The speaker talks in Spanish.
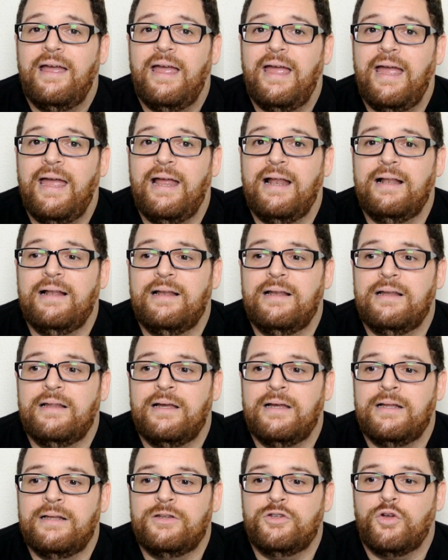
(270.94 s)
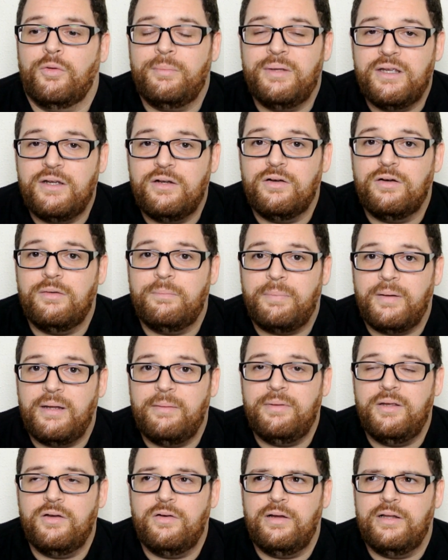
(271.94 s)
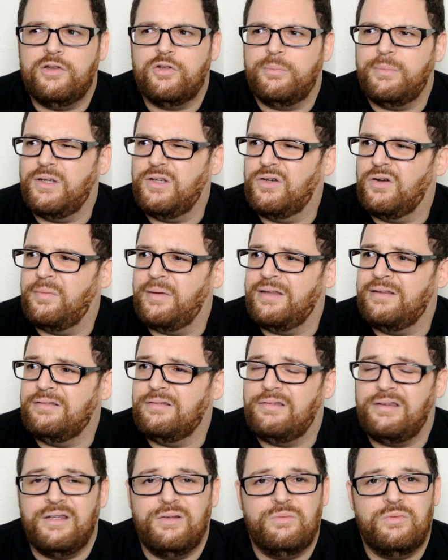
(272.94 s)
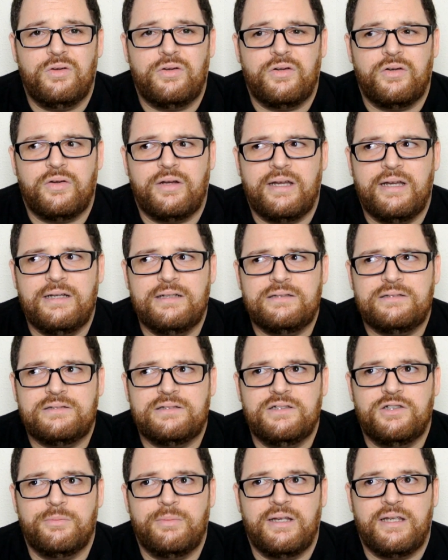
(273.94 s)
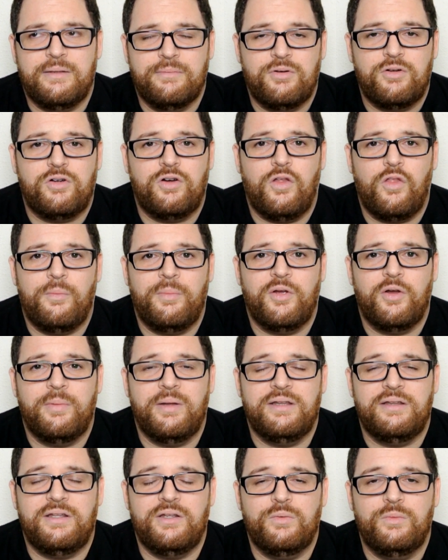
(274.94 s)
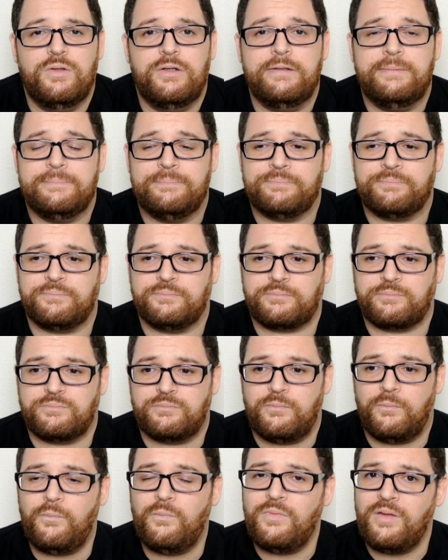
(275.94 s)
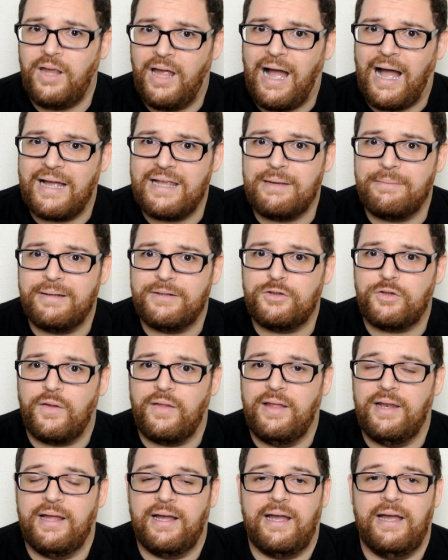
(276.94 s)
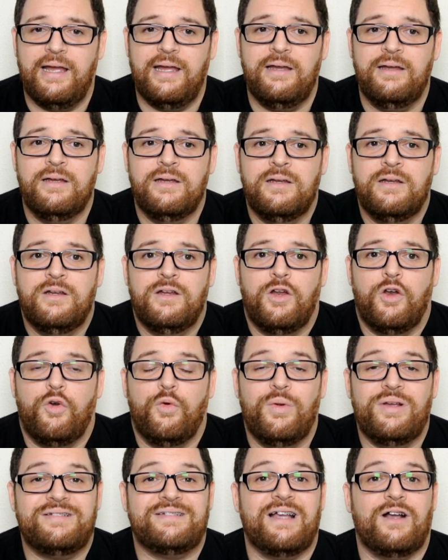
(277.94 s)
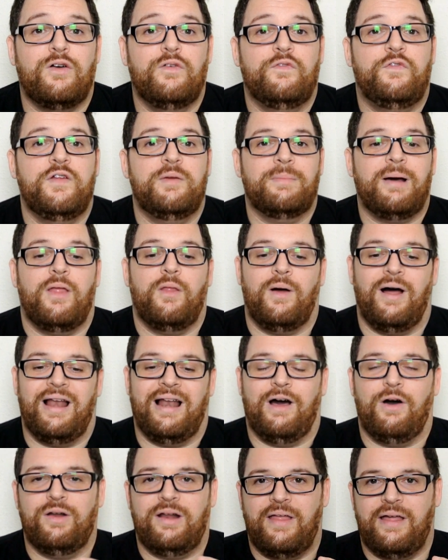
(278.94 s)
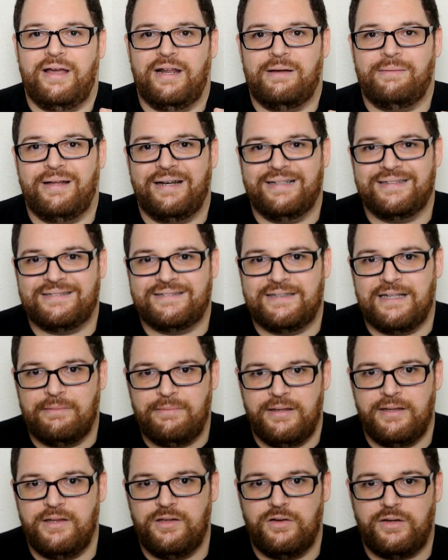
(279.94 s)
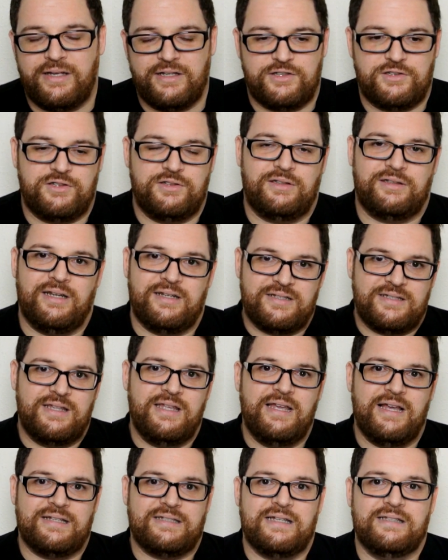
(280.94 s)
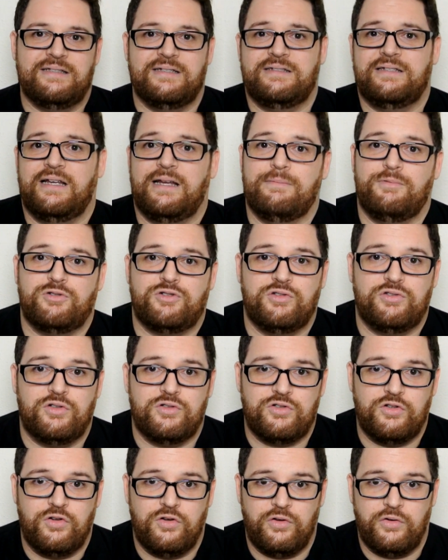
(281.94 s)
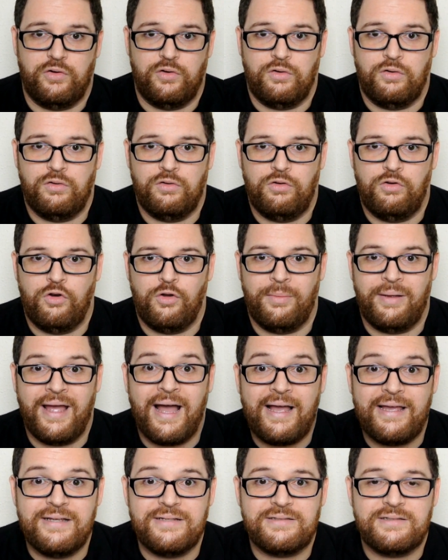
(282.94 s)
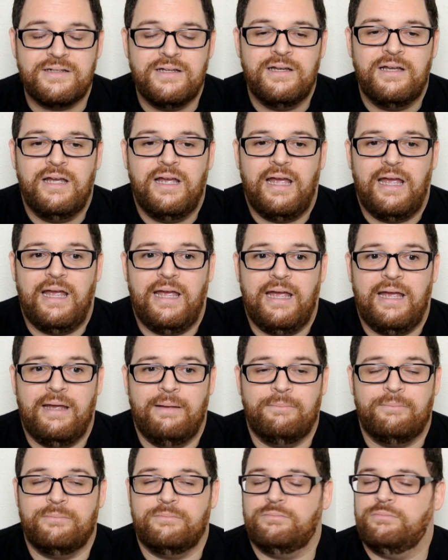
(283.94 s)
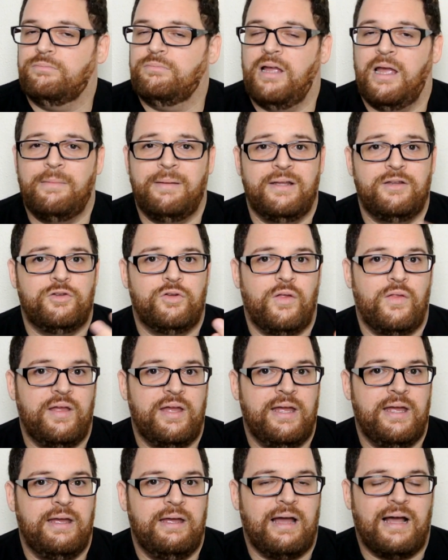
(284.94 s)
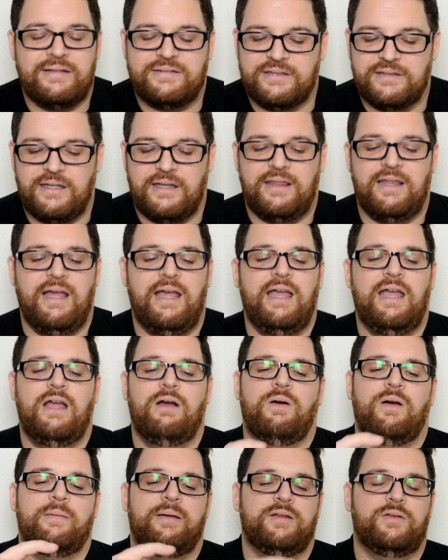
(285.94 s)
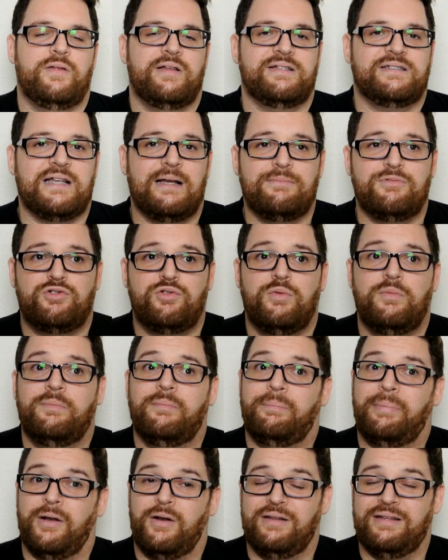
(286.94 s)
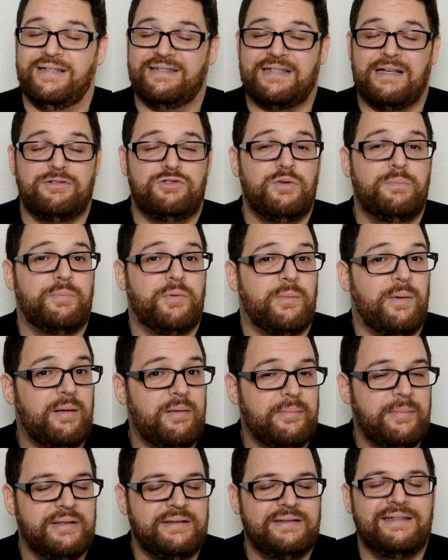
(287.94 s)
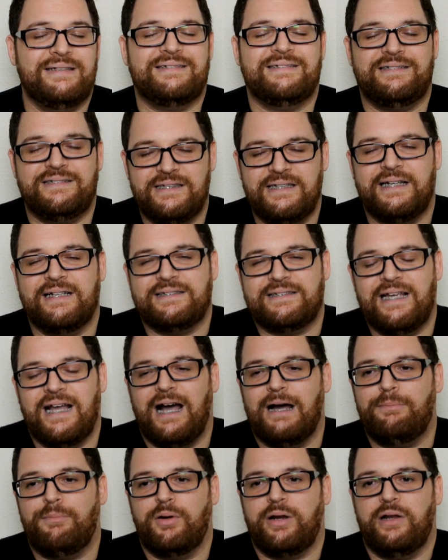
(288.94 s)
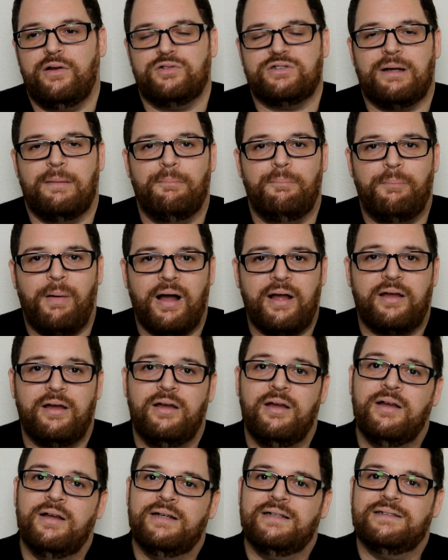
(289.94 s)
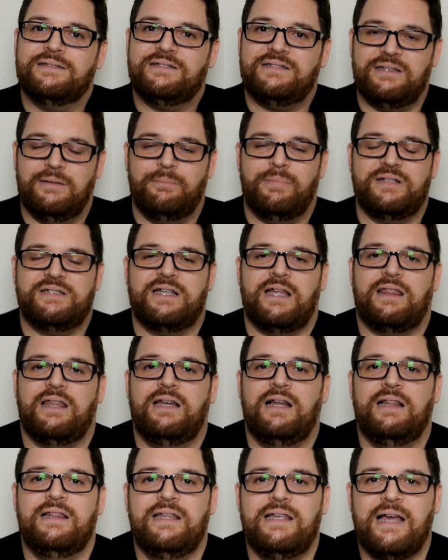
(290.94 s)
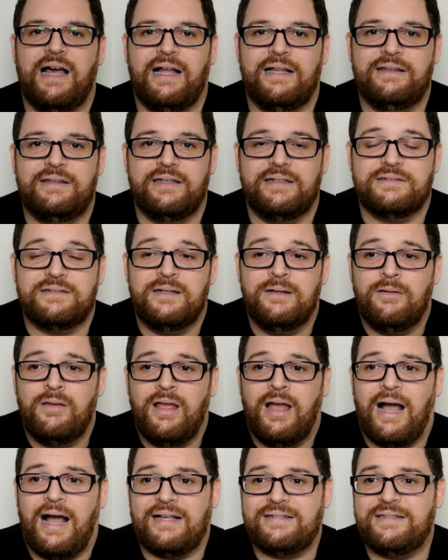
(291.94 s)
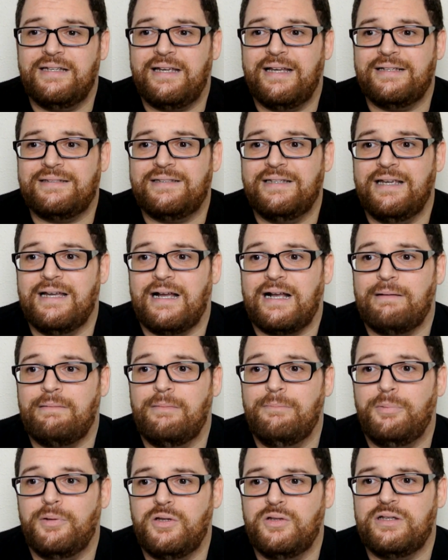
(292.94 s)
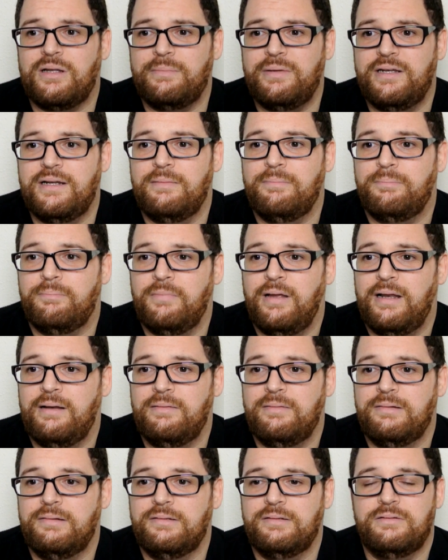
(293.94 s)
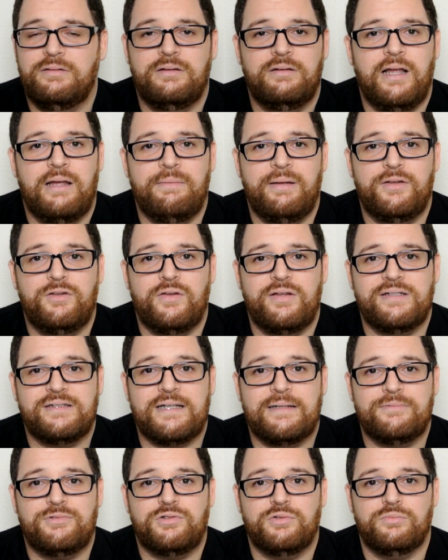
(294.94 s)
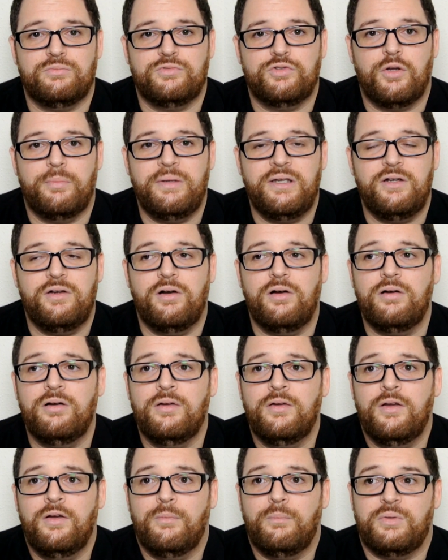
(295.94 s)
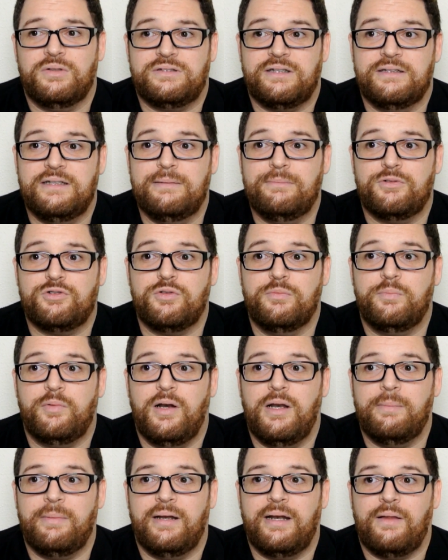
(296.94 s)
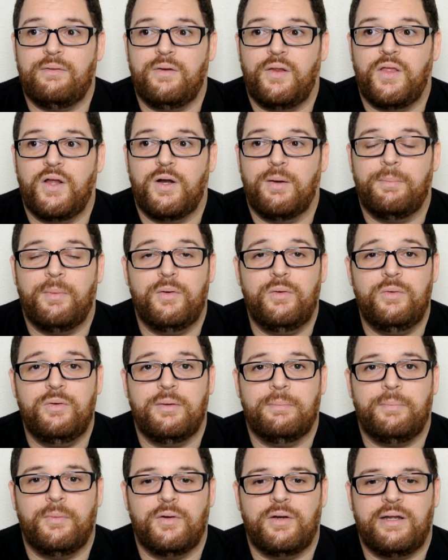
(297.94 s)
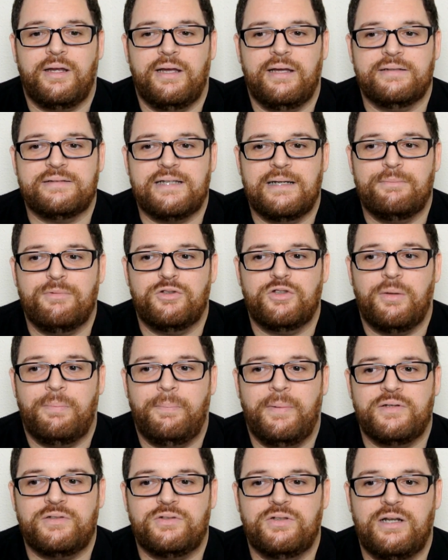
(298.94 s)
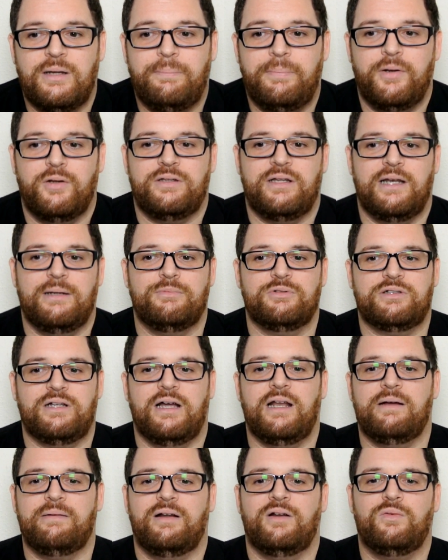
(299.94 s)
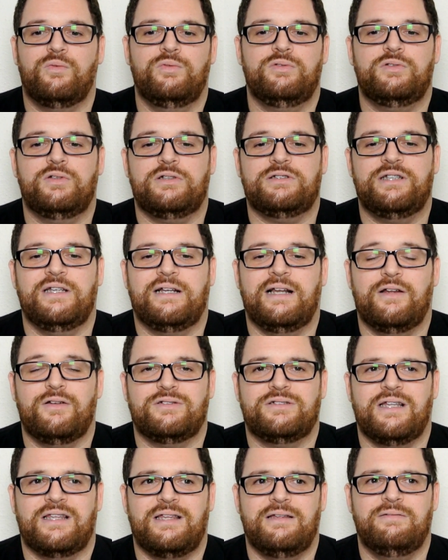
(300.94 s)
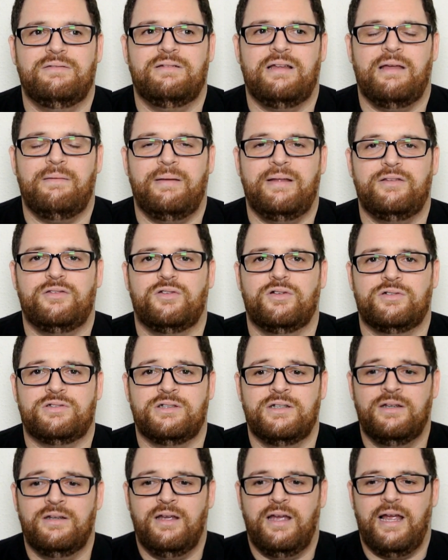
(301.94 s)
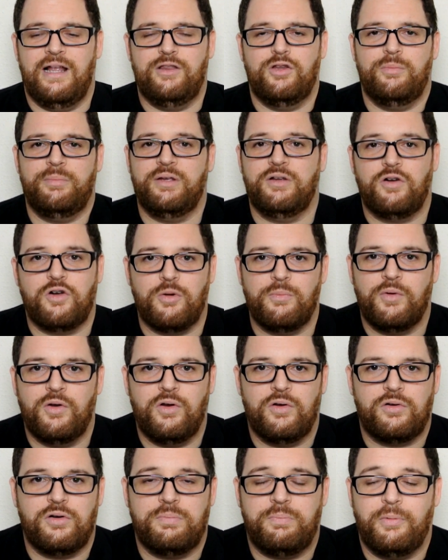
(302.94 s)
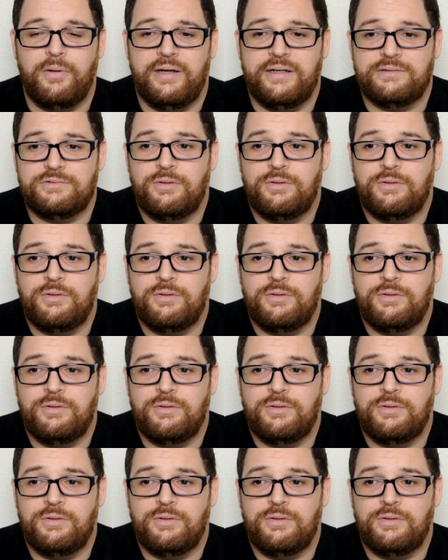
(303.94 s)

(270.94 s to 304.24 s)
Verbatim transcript: el, domingo previo, el domingo 21 creo que es, si no me equivoco, domingo 21, hay evento de LG, no está confirmado a la hora de grabar este vídeo, que es tres días antes de que vosotros lo, veáis, eh, evento de HTC o evento de Samsung, pero el de Samsung probablemente sí que se haga porque los Unpack siempre se hacen el día antes. Así que si acaban poniendo también el, evento de Samsung domingo, pues tendremos un problema en Android 5x1, porque seremos dos personas, pero tenemos que grabar juntos y claro, si hacen eventos el domingo como locos, pues